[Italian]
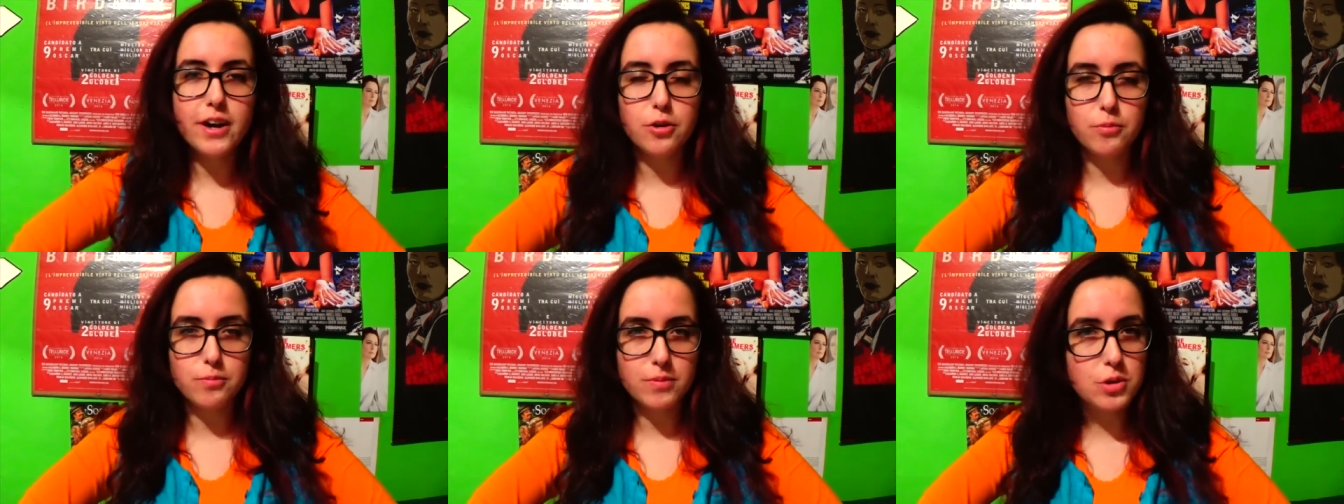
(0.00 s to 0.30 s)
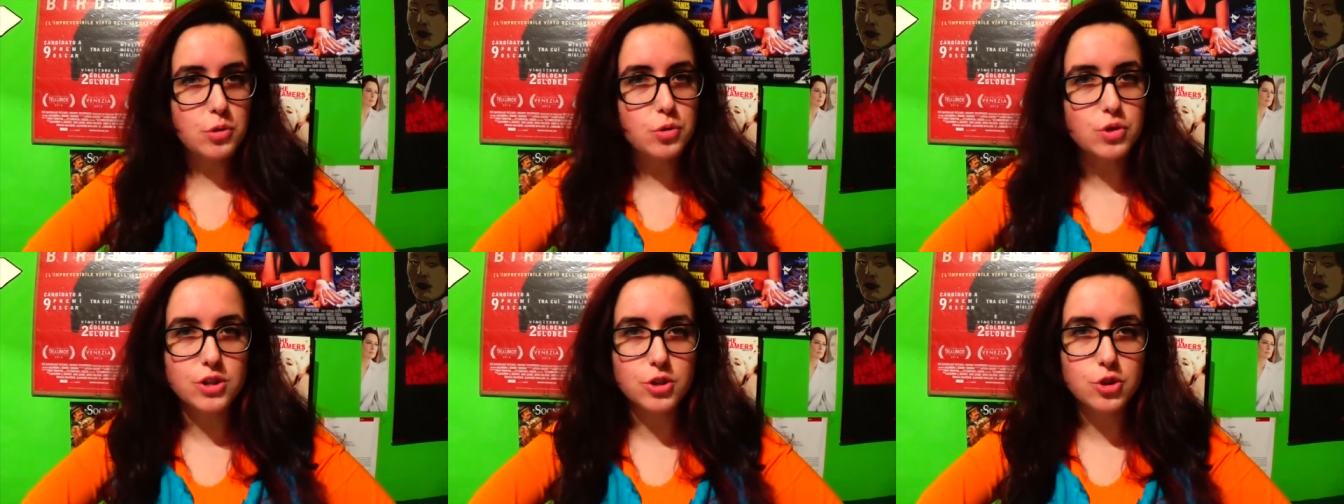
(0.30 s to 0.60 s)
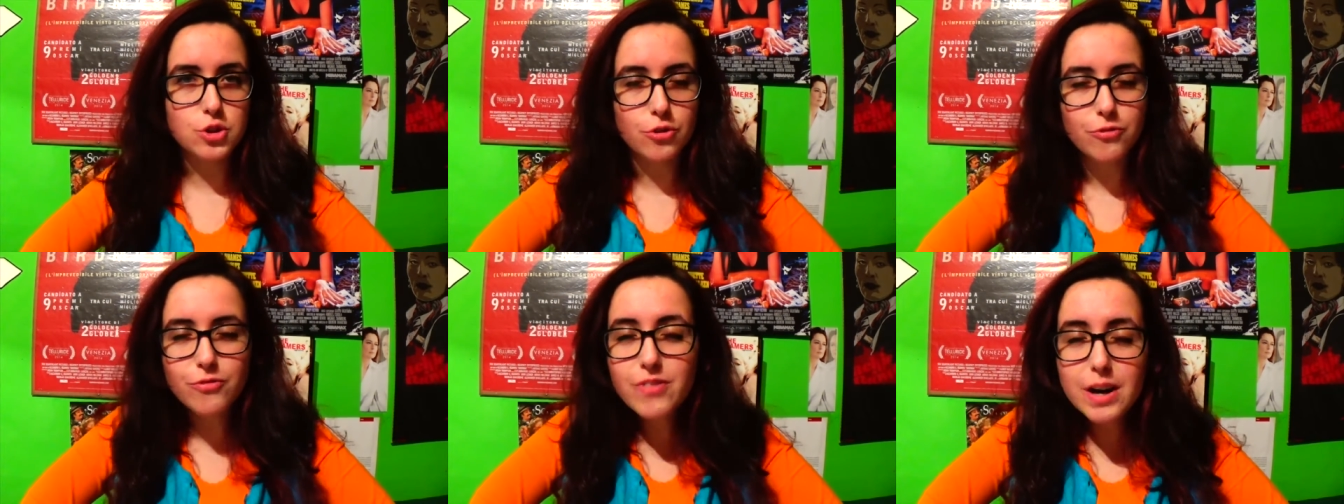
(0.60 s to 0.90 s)
non mi è
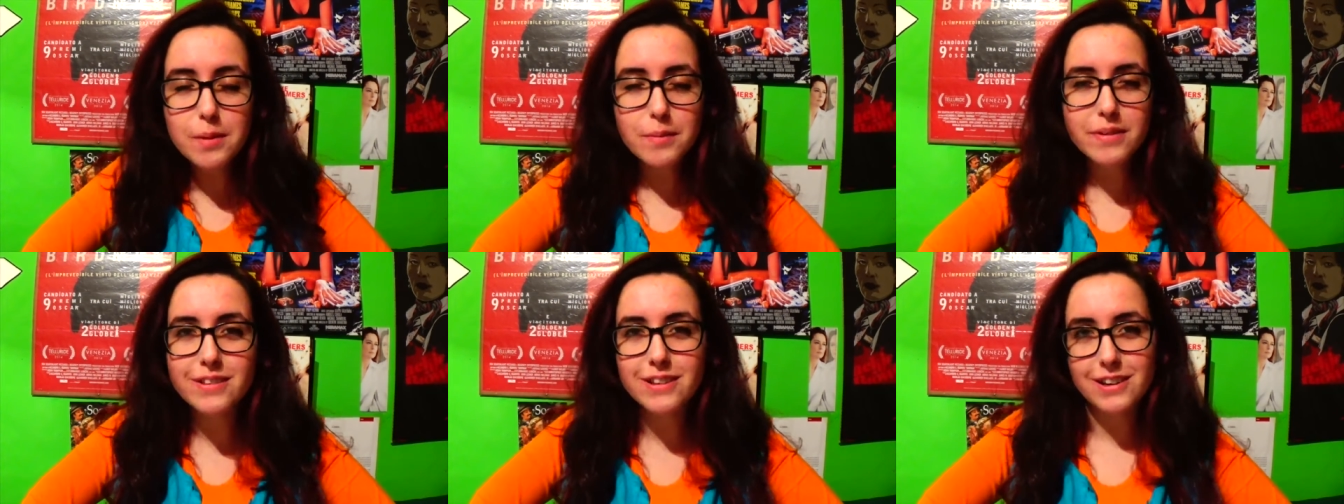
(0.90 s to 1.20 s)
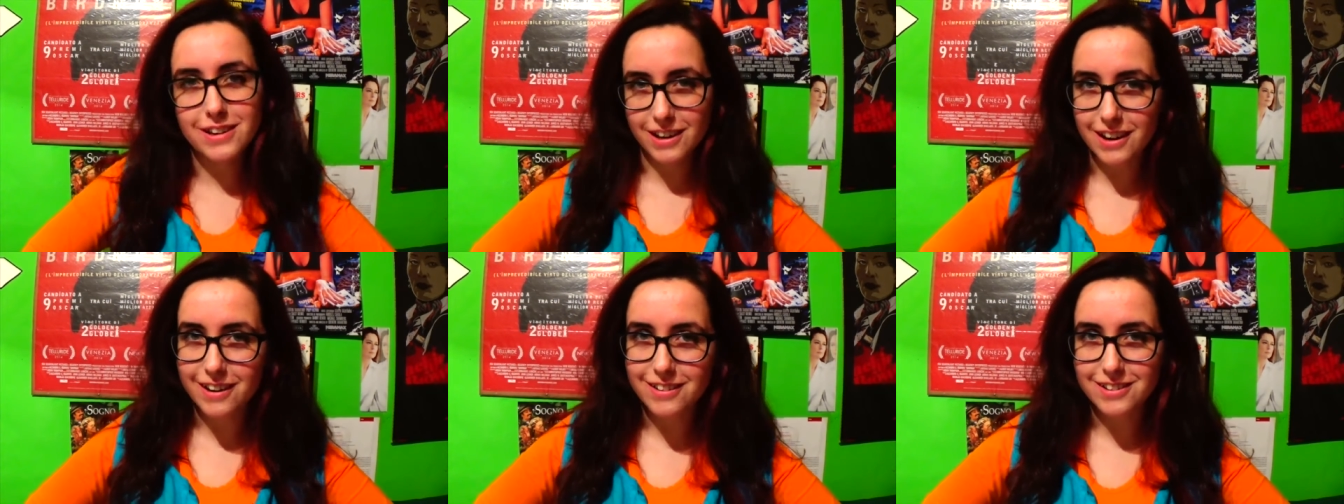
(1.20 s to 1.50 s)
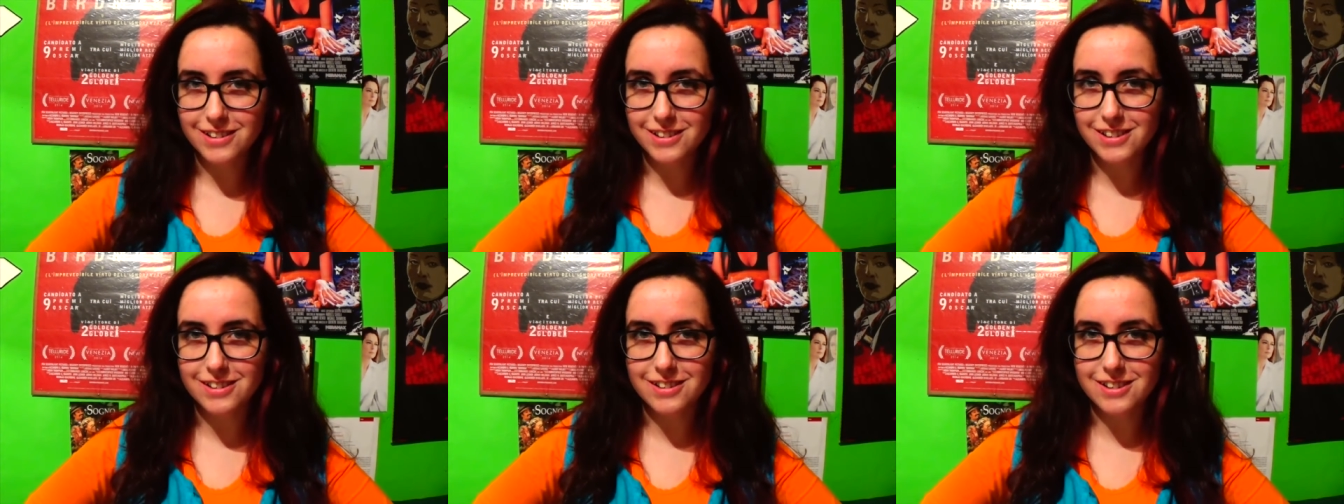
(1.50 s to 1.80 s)
successo veramente
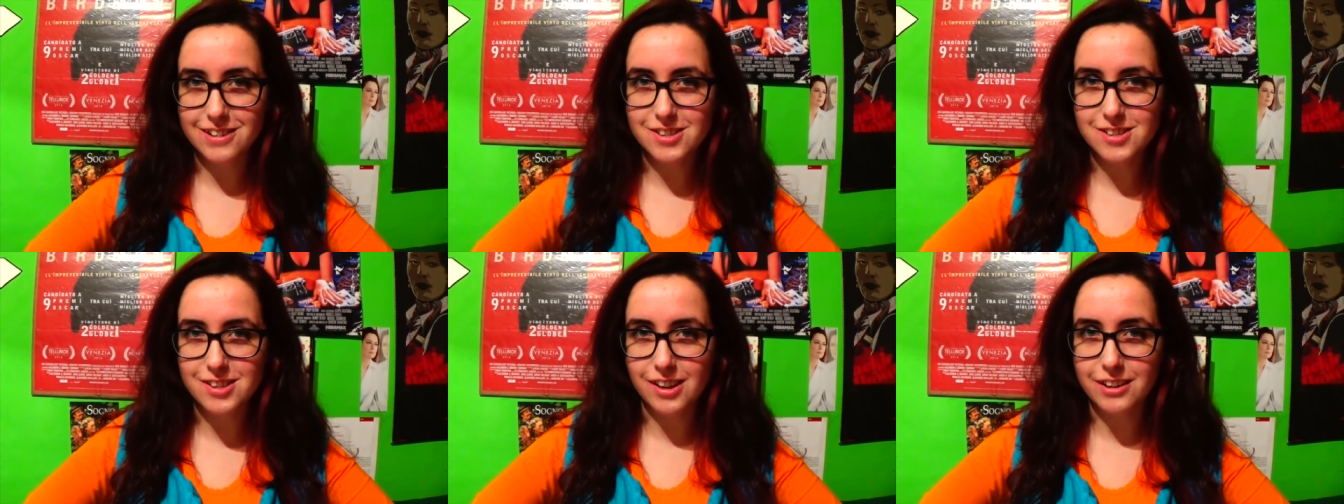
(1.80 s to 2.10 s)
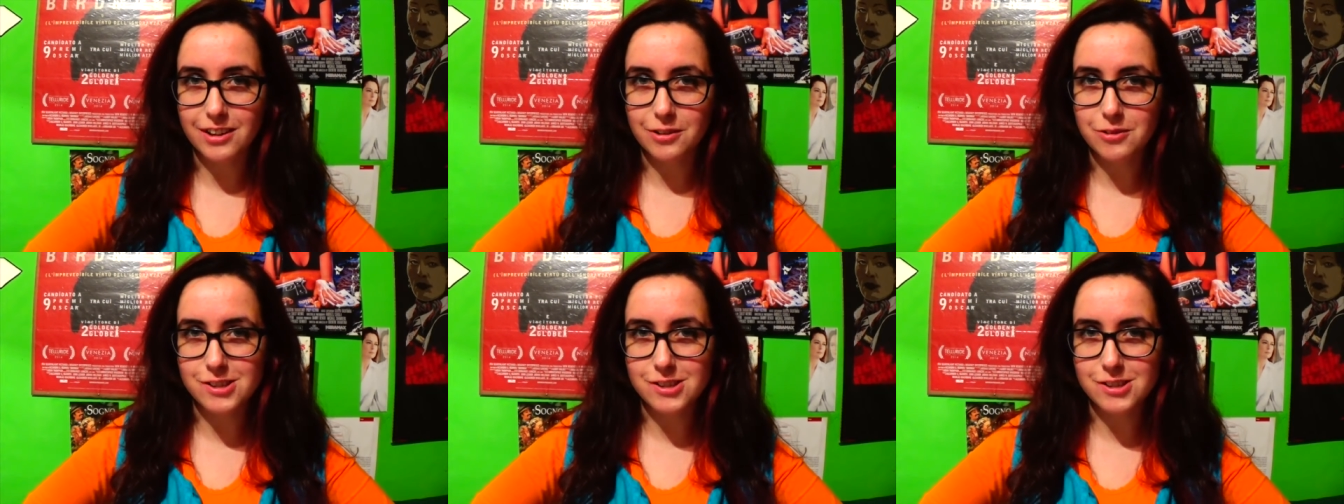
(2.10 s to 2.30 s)
niente di interessante